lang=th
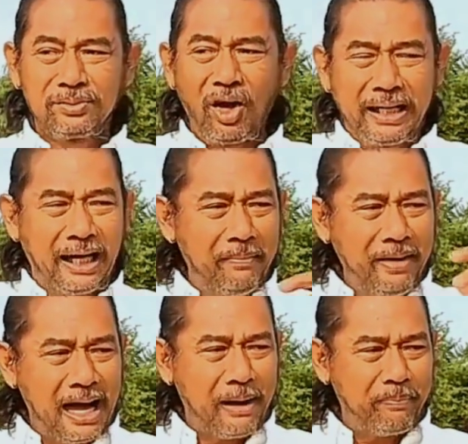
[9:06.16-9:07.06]
ก็คือ
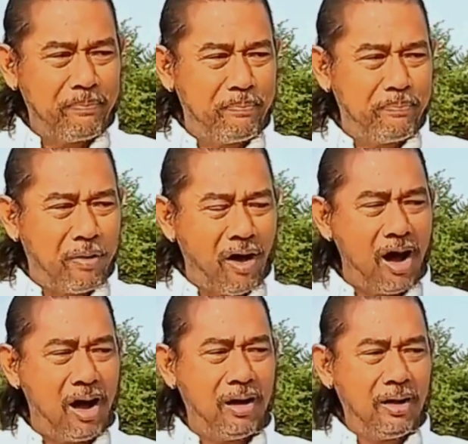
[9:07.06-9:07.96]
เมื่อพอ
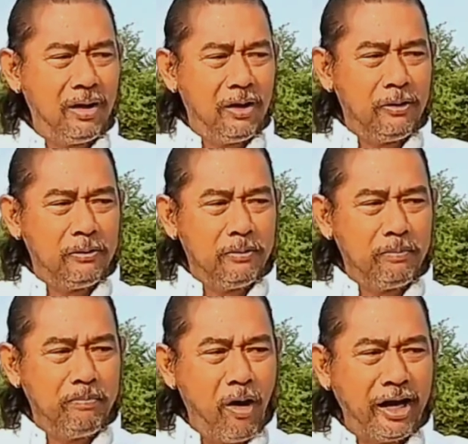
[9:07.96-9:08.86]

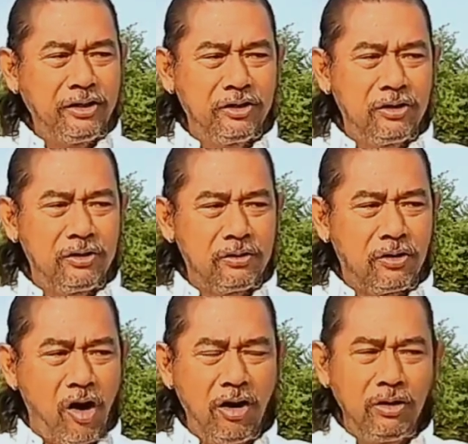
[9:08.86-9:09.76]
บอล
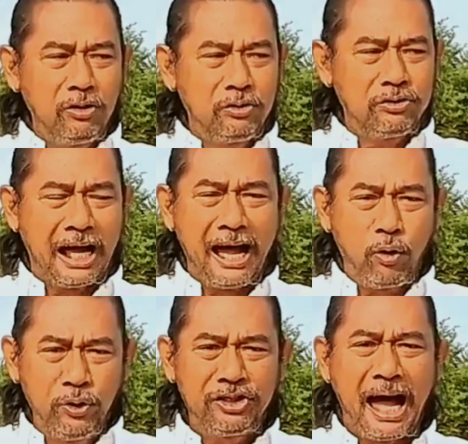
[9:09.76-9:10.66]
ของ
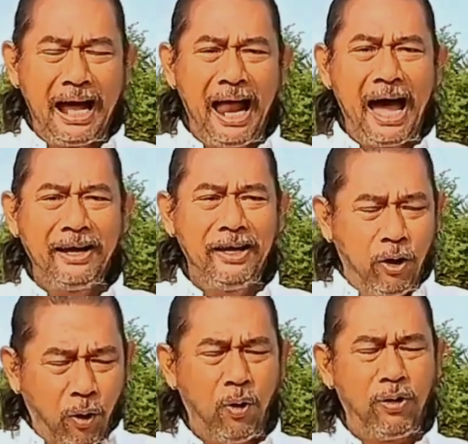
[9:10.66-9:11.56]
คุณซาร่านี่
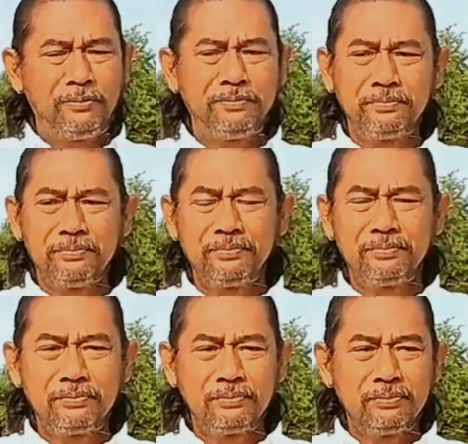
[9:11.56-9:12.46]
รู้
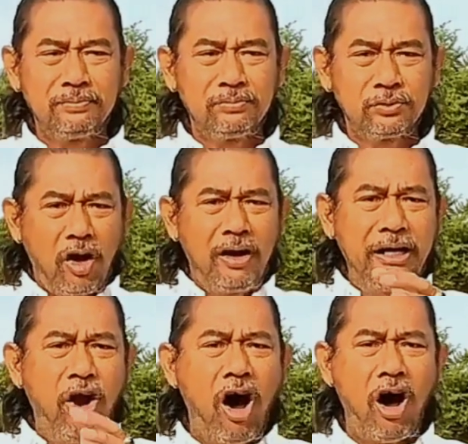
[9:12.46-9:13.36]
ก็
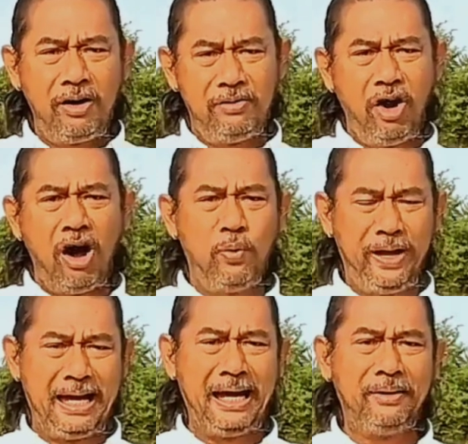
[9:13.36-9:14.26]
รอรอเว
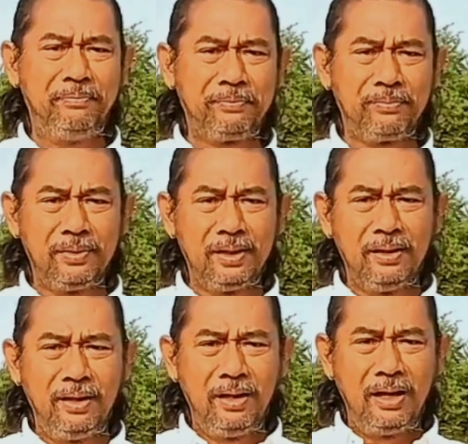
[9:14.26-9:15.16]
ลา
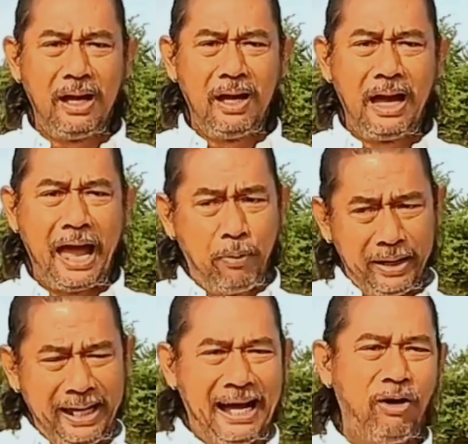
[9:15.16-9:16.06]
ให้พวก
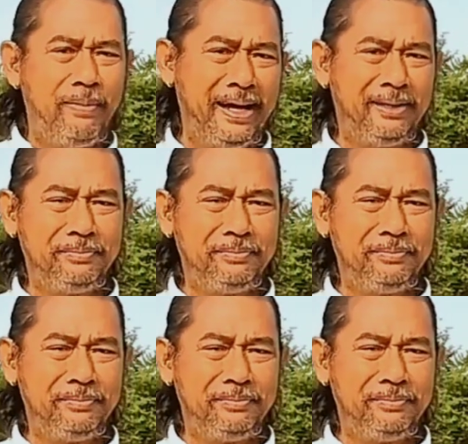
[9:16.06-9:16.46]
นี้เข้ามา